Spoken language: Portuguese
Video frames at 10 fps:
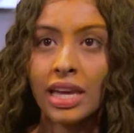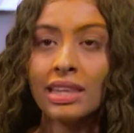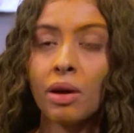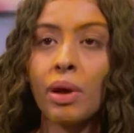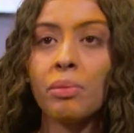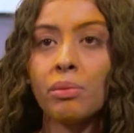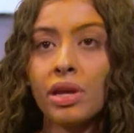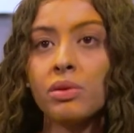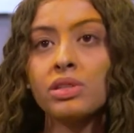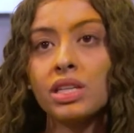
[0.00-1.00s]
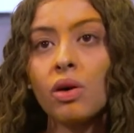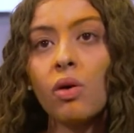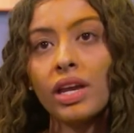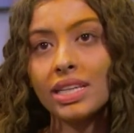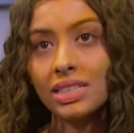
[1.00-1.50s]
Então é primeiro se
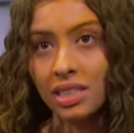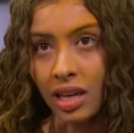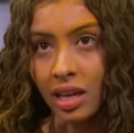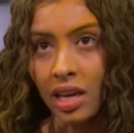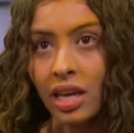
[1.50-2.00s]
conhecer,